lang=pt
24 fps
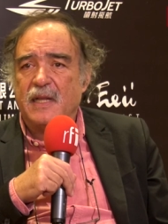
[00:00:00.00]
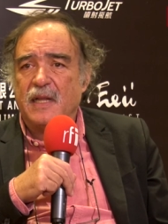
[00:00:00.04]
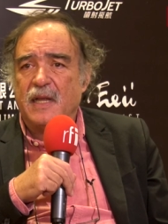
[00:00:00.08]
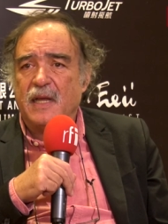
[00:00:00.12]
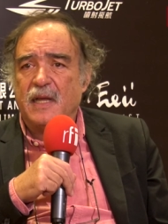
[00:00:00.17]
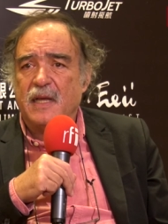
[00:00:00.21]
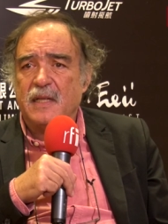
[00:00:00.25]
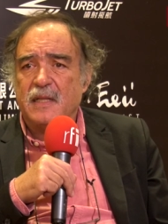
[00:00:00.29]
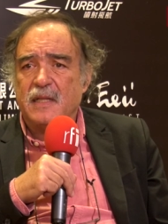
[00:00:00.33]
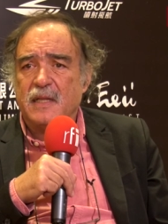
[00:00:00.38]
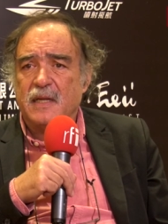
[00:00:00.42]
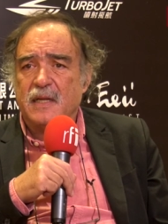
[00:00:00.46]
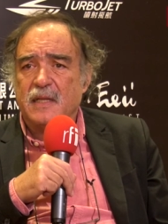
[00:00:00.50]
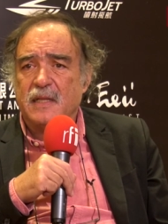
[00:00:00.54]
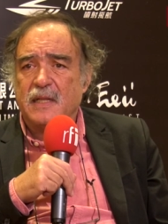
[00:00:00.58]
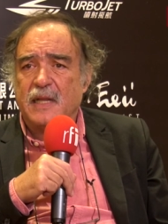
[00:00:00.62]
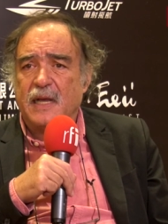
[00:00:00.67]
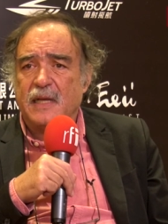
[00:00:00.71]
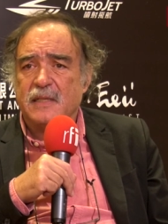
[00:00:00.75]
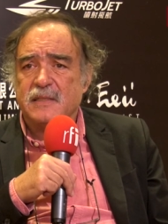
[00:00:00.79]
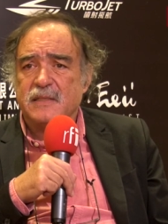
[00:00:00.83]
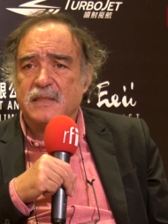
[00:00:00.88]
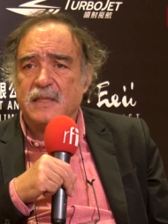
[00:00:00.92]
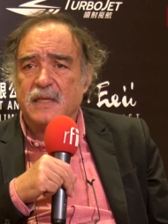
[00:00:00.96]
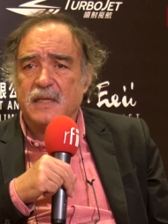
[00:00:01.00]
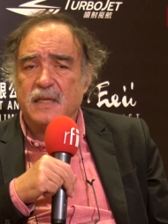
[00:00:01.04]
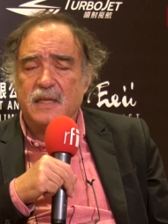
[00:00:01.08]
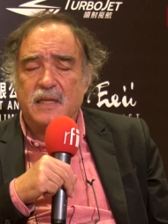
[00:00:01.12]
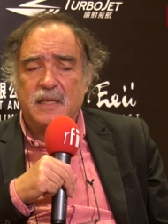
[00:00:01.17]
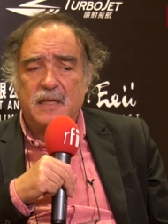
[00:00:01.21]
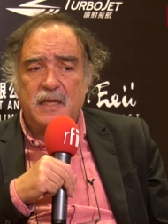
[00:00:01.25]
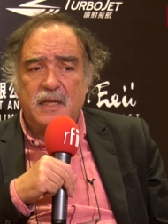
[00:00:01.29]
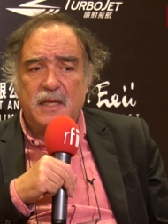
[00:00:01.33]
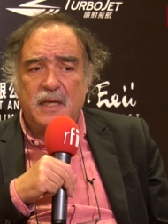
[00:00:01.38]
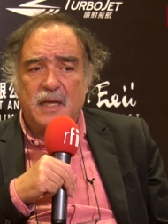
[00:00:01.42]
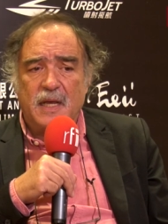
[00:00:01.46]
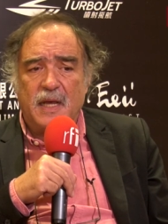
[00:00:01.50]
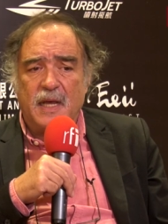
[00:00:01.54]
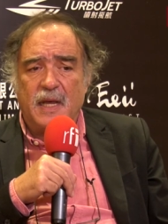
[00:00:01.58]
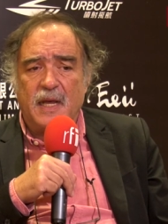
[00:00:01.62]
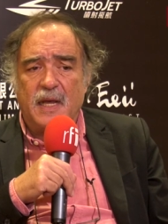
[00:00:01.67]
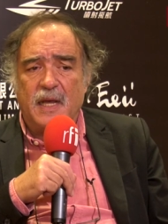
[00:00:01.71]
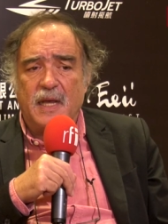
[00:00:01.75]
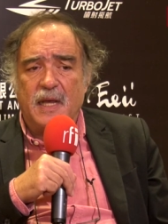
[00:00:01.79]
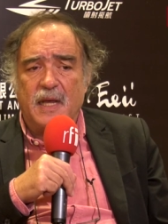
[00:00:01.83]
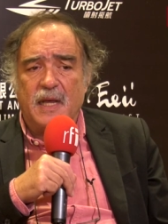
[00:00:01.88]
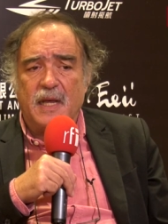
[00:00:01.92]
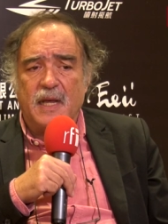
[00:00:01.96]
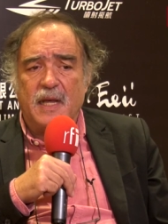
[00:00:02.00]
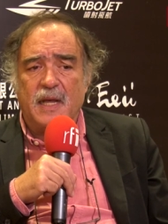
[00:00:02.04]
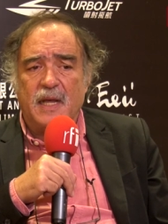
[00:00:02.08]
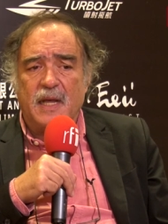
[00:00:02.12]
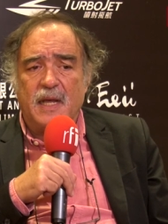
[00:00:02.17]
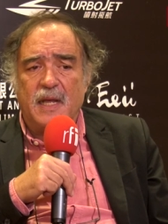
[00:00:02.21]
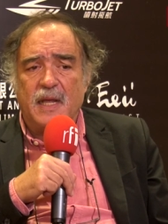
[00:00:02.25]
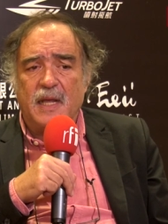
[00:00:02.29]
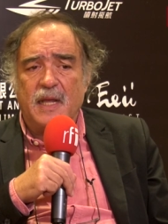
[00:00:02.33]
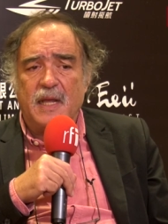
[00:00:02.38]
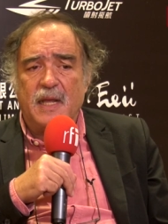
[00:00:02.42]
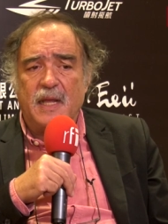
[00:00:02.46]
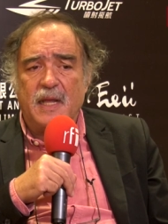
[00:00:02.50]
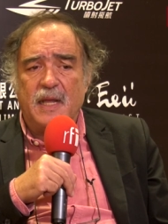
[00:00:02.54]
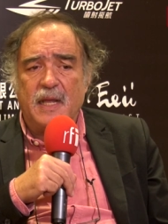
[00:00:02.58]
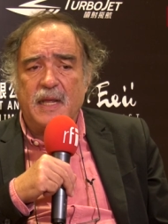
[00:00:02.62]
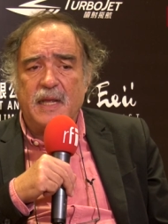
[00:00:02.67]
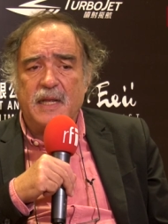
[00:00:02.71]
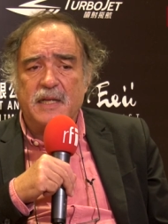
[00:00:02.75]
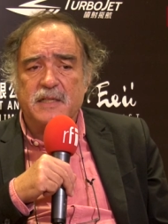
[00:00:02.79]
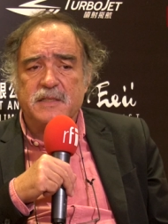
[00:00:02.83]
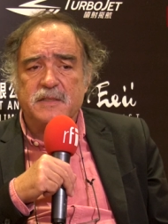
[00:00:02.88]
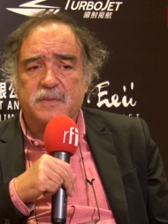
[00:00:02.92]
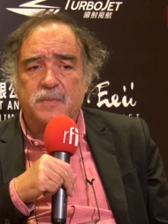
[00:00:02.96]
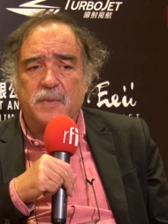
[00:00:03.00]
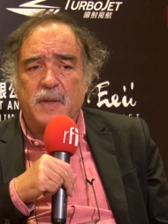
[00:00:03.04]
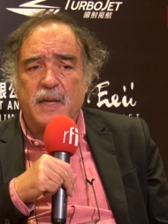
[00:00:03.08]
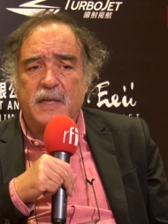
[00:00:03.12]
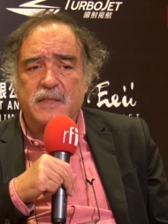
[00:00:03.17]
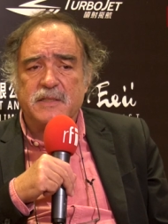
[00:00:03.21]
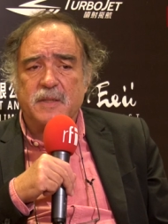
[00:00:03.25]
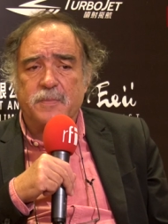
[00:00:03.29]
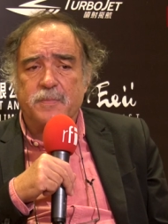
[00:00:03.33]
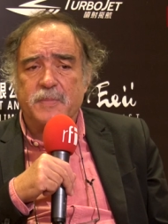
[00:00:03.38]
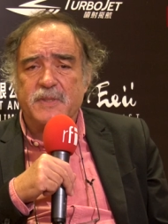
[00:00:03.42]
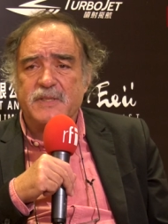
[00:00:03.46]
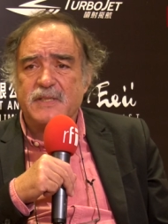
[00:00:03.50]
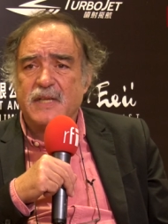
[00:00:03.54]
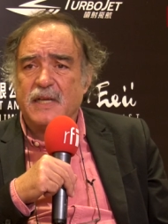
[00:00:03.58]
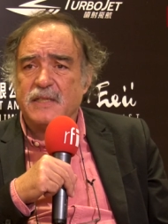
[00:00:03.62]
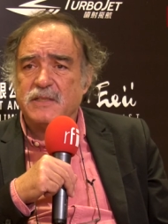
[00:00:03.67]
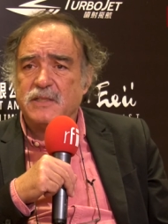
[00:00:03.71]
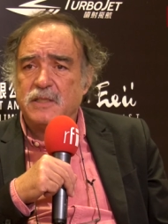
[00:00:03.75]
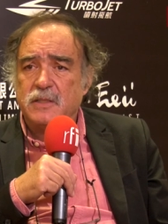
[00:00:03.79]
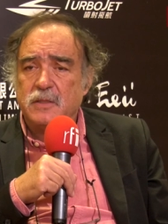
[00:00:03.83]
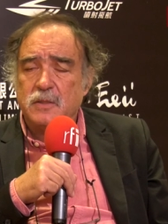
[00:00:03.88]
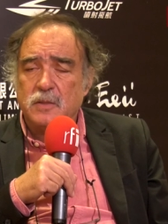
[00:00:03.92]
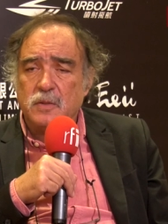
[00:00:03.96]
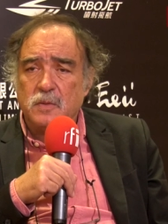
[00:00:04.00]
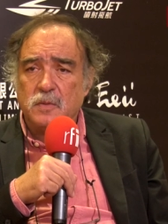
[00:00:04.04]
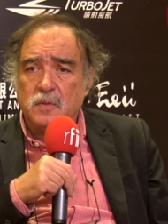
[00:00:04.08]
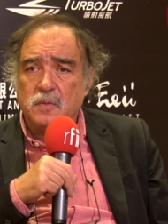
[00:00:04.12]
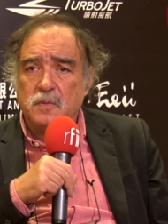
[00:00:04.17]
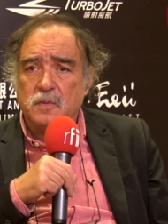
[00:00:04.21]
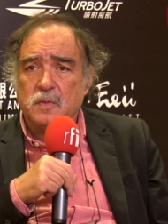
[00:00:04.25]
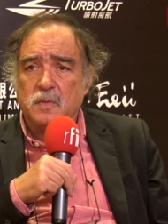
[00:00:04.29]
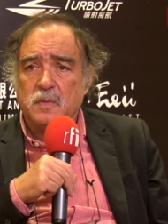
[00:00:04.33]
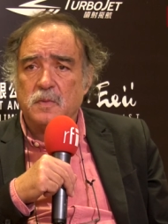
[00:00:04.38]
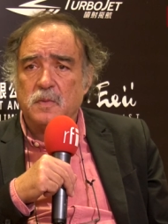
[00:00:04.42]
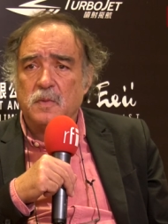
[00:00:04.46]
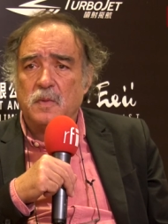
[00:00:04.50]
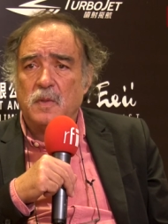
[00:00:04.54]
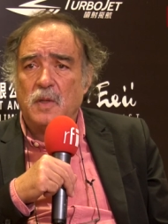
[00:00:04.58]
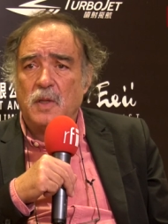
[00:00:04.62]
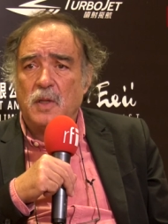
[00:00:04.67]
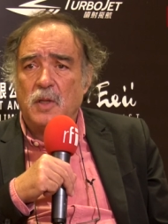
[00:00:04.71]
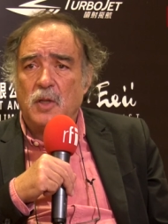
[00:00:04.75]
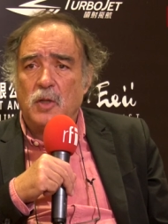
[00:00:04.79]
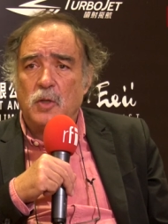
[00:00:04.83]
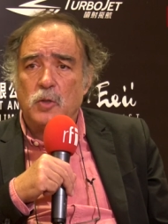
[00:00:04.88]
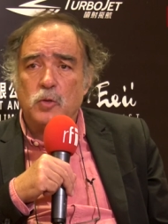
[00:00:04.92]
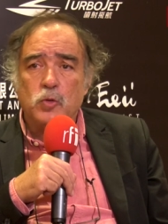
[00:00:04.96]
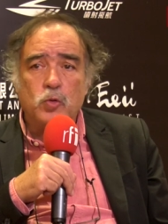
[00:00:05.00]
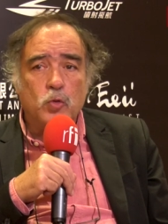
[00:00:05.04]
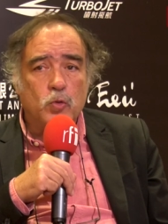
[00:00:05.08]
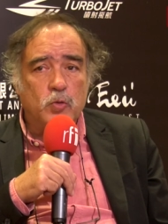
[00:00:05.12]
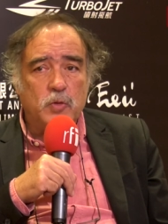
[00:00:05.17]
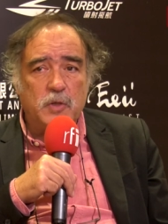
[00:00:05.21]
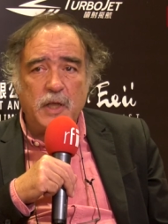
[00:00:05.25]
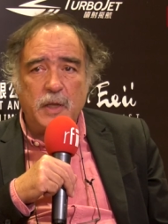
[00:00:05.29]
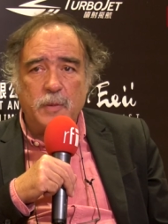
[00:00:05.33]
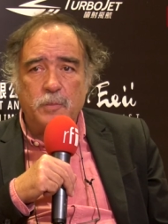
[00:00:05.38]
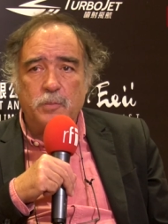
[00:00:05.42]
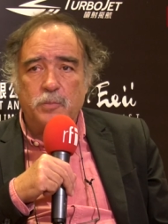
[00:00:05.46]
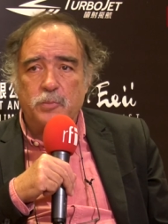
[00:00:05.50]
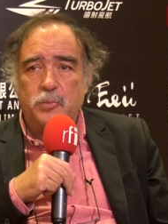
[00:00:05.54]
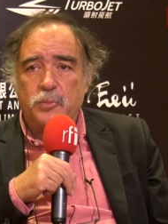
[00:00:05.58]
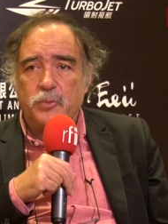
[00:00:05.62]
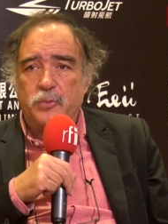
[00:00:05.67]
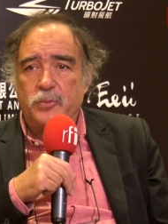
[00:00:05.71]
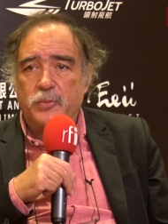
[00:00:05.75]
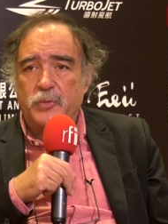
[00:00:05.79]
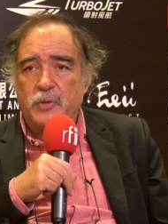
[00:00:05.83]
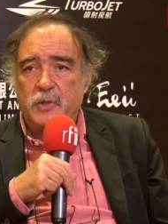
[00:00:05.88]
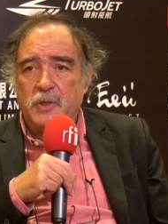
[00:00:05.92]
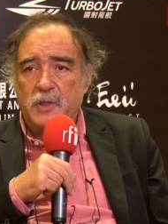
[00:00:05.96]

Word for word: retratassem uh, este, esta passagem do, do tempo,